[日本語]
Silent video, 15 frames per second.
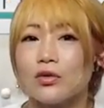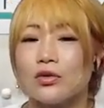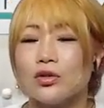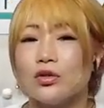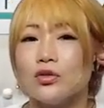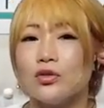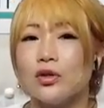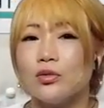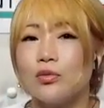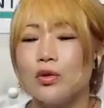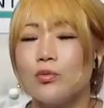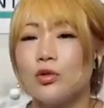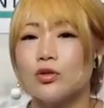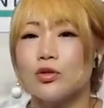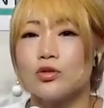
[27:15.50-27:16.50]
入院
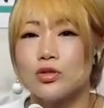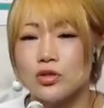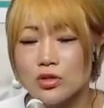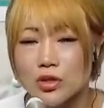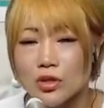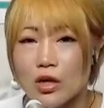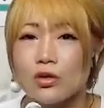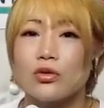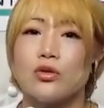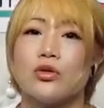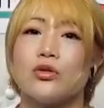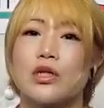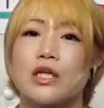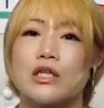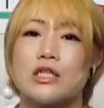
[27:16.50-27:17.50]
をもっと続けると
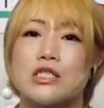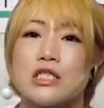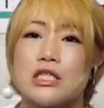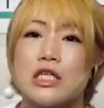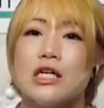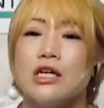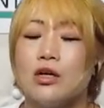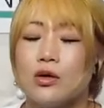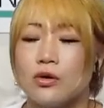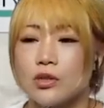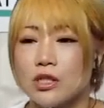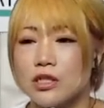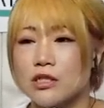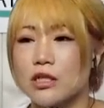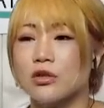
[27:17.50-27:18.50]
いう形に
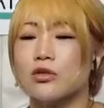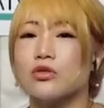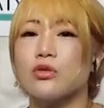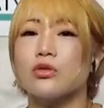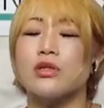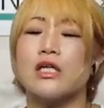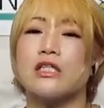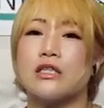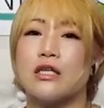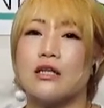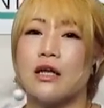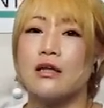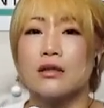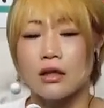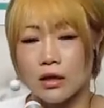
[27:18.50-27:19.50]
お医者さんと相談して
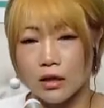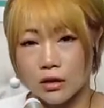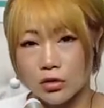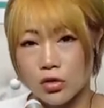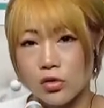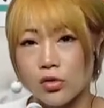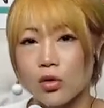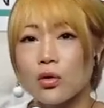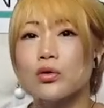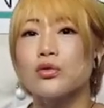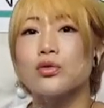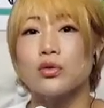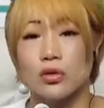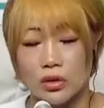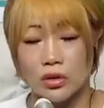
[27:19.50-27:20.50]
なったというこ
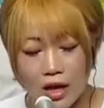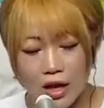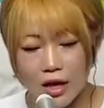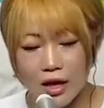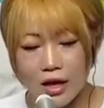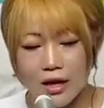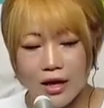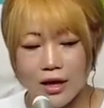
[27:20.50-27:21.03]
とで、